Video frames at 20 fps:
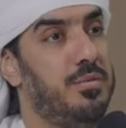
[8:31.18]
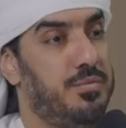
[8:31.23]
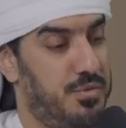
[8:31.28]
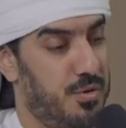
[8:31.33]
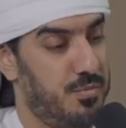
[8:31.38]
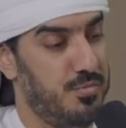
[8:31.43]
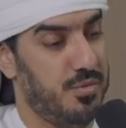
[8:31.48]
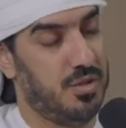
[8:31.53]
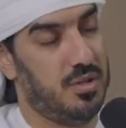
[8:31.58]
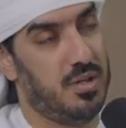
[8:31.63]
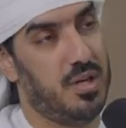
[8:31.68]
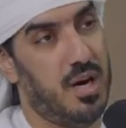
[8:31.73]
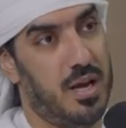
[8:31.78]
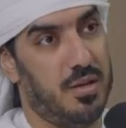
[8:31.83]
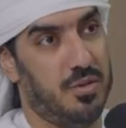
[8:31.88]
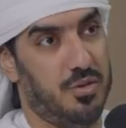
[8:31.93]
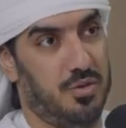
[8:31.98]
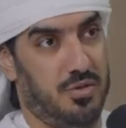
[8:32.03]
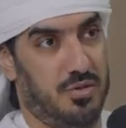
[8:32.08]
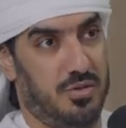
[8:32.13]
فروم
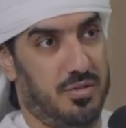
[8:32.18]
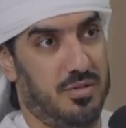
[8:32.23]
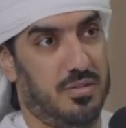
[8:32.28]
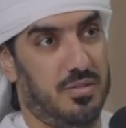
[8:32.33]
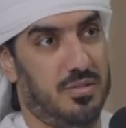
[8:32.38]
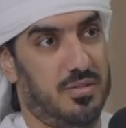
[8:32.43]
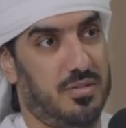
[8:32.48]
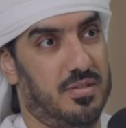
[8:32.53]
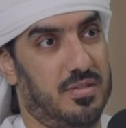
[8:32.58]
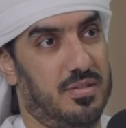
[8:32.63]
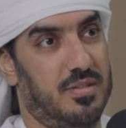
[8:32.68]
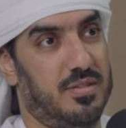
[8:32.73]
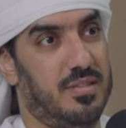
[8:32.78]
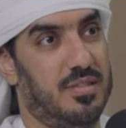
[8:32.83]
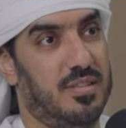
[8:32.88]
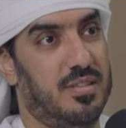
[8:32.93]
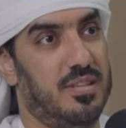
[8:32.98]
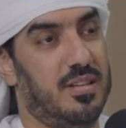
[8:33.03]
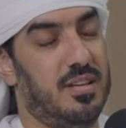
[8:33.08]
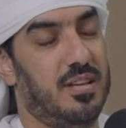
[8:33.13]
سكراتش.
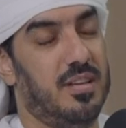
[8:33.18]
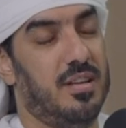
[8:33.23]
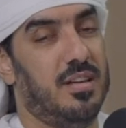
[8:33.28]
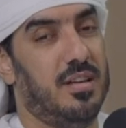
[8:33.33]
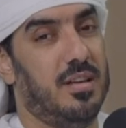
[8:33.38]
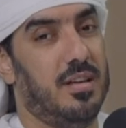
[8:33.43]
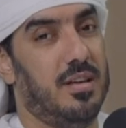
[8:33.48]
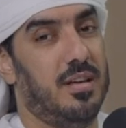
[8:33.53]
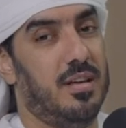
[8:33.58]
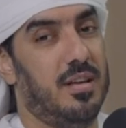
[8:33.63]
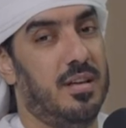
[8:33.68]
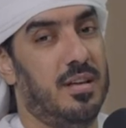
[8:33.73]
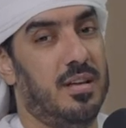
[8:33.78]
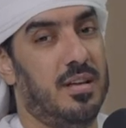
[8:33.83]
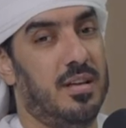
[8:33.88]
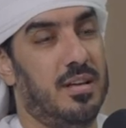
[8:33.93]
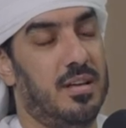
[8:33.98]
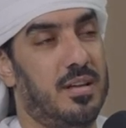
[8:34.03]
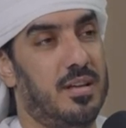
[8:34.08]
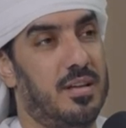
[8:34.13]
زين
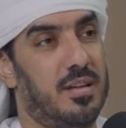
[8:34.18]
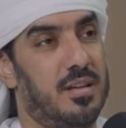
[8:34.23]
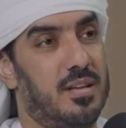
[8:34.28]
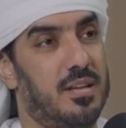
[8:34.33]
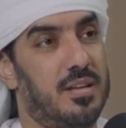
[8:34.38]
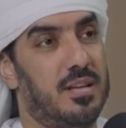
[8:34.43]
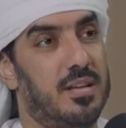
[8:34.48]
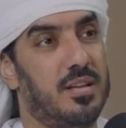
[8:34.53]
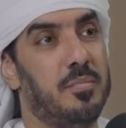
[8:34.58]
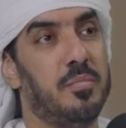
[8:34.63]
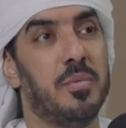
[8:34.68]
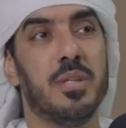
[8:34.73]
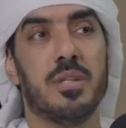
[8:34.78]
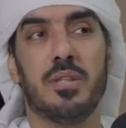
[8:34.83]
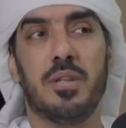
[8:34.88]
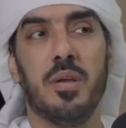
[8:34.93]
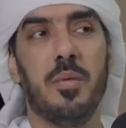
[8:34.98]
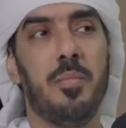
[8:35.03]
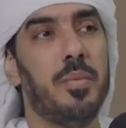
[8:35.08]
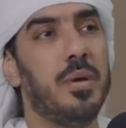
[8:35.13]
آه من طب
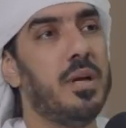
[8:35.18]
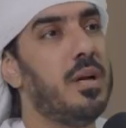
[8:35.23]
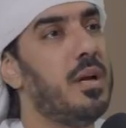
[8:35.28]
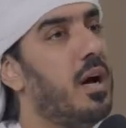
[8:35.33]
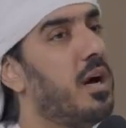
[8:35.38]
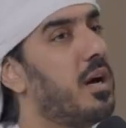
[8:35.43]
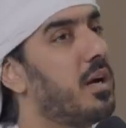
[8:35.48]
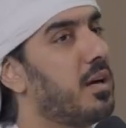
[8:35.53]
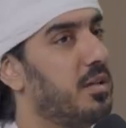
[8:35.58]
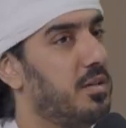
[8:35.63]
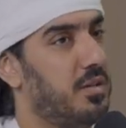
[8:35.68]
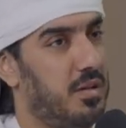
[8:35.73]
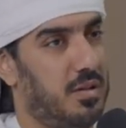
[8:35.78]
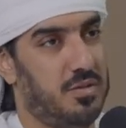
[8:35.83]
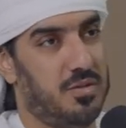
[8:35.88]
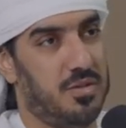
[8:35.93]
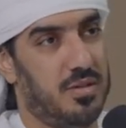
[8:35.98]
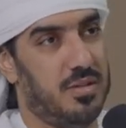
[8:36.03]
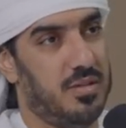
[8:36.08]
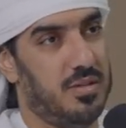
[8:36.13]
لاركتكتشر طب الى
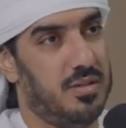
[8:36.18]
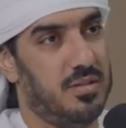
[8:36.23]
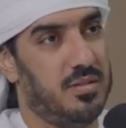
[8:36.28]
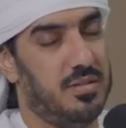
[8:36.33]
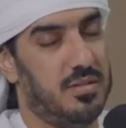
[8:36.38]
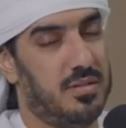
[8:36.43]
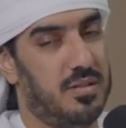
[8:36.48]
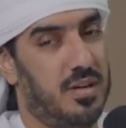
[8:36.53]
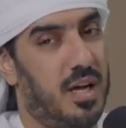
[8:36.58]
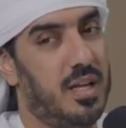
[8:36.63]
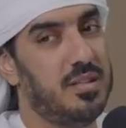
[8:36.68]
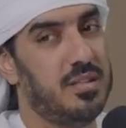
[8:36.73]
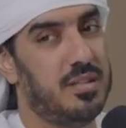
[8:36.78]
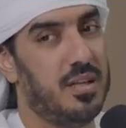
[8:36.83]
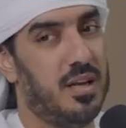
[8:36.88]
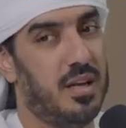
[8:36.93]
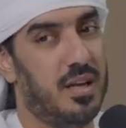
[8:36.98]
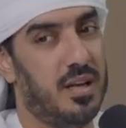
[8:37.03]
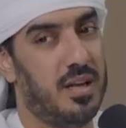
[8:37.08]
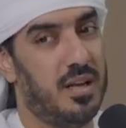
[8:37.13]
اركتكتشر
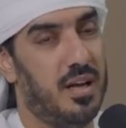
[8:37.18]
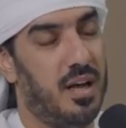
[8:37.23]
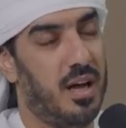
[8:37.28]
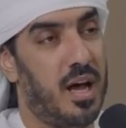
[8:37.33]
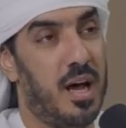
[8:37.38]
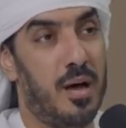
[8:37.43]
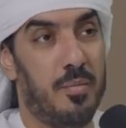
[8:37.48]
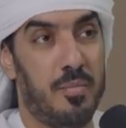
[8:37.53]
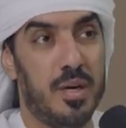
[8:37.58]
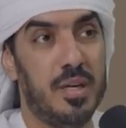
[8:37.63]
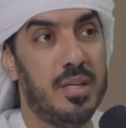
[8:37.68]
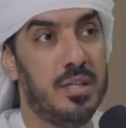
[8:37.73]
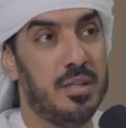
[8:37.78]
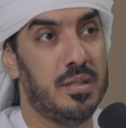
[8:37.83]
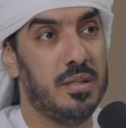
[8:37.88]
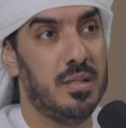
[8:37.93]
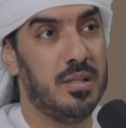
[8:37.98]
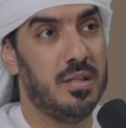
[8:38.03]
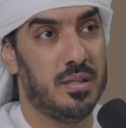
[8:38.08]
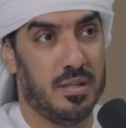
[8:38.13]
حتى قابلني
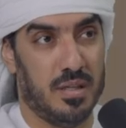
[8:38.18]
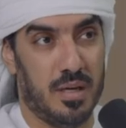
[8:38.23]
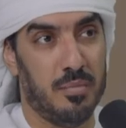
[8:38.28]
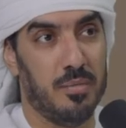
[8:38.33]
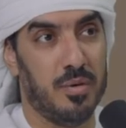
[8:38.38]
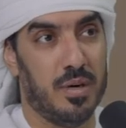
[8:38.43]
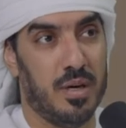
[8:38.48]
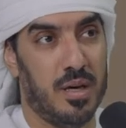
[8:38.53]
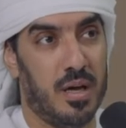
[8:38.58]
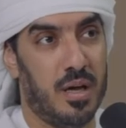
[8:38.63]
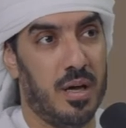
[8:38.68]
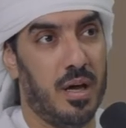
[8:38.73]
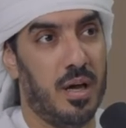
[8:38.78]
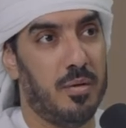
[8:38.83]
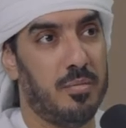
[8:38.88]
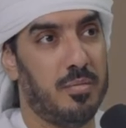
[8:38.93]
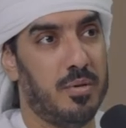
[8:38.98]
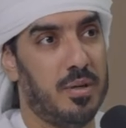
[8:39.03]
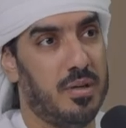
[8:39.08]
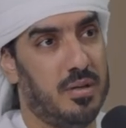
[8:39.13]
الدين قبل لا
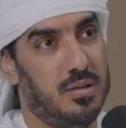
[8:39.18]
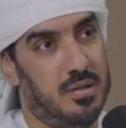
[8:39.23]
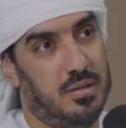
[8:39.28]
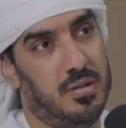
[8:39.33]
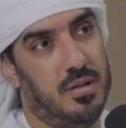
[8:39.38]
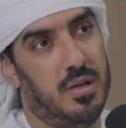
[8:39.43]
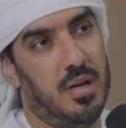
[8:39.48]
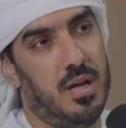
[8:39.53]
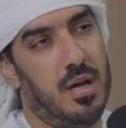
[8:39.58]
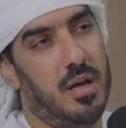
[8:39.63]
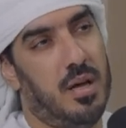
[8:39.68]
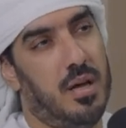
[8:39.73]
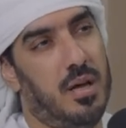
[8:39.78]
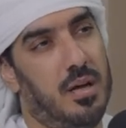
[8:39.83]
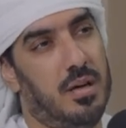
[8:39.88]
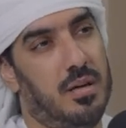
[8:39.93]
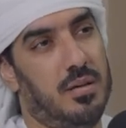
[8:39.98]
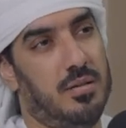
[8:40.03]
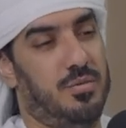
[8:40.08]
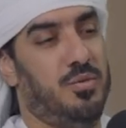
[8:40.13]
انقبل
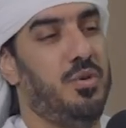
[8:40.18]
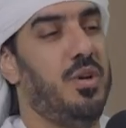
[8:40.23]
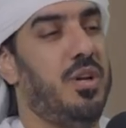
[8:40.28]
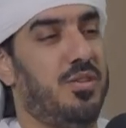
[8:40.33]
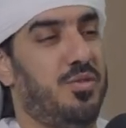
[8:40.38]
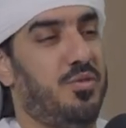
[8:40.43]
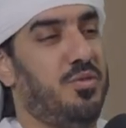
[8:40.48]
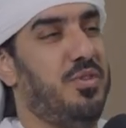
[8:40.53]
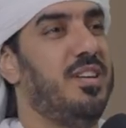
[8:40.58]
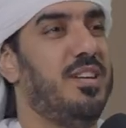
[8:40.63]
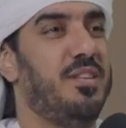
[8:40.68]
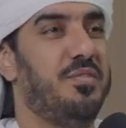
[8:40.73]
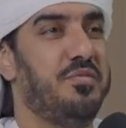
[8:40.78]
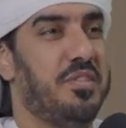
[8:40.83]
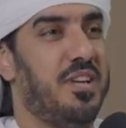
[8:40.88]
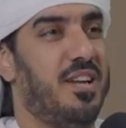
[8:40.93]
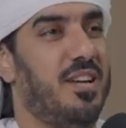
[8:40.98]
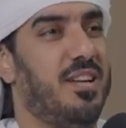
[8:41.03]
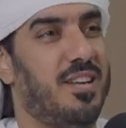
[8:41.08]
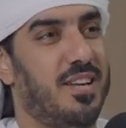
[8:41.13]
ويلست وياه
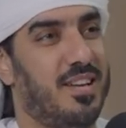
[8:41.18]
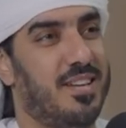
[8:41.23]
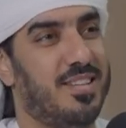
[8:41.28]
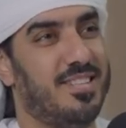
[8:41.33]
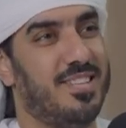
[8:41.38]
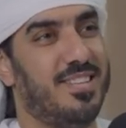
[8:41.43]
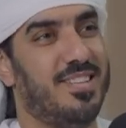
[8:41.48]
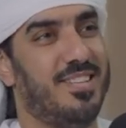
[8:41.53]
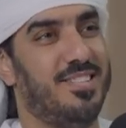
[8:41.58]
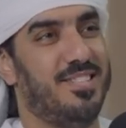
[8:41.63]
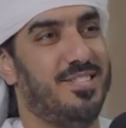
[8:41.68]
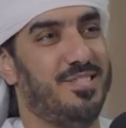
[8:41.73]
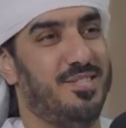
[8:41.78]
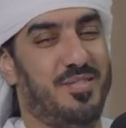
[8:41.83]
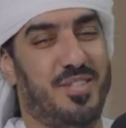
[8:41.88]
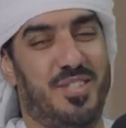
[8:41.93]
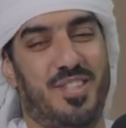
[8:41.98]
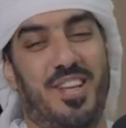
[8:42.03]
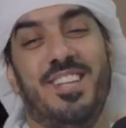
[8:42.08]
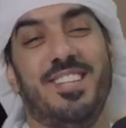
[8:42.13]
نفس هاي الجلسه
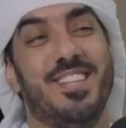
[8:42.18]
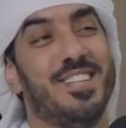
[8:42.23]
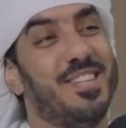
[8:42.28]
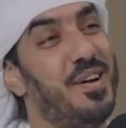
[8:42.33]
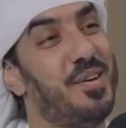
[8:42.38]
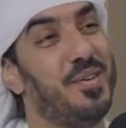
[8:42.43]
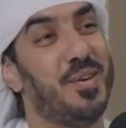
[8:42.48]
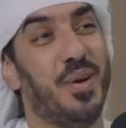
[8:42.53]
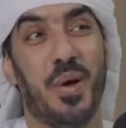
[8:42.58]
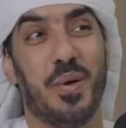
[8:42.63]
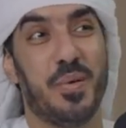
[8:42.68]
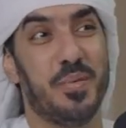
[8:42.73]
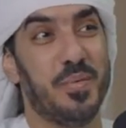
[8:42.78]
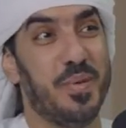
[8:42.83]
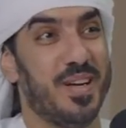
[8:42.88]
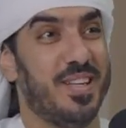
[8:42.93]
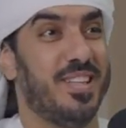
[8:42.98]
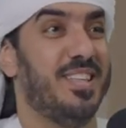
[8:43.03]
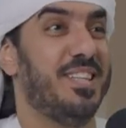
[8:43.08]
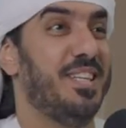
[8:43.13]
بس على طاوله
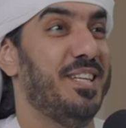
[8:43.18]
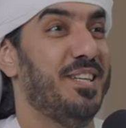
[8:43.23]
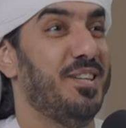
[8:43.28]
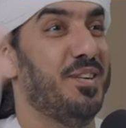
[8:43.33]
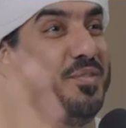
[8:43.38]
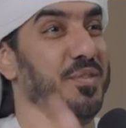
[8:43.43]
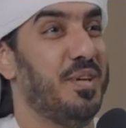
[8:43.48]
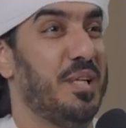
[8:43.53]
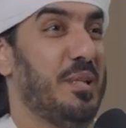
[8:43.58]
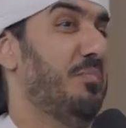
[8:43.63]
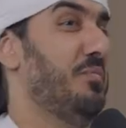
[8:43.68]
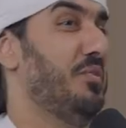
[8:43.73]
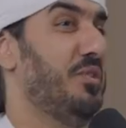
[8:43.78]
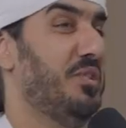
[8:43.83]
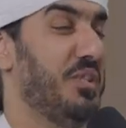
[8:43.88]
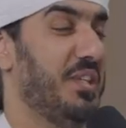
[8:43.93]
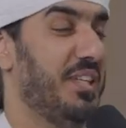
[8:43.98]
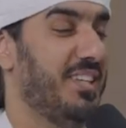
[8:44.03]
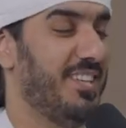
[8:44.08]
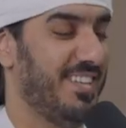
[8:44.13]
اكبر دين اوف
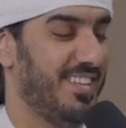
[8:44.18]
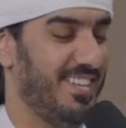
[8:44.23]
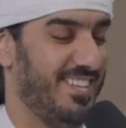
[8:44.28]
ادمشن إيه.